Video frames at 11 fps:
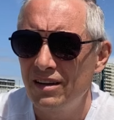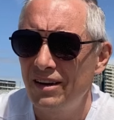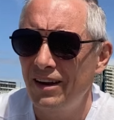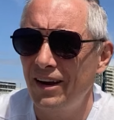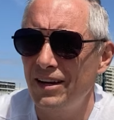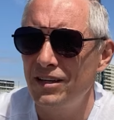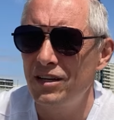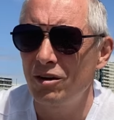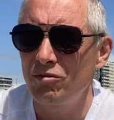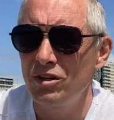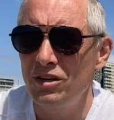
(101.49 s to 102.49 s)

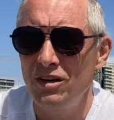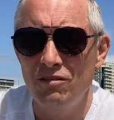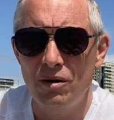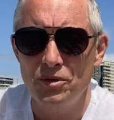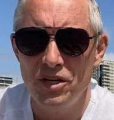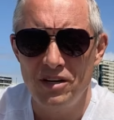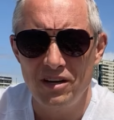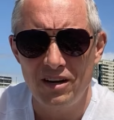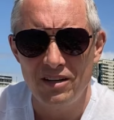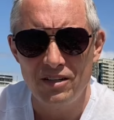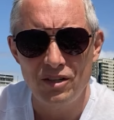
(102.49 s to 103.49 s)
реагировала или вообще не
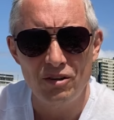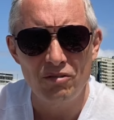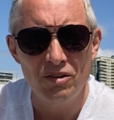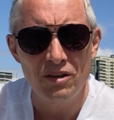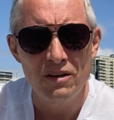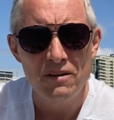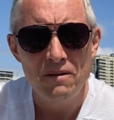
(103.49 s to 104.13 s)
реагировала.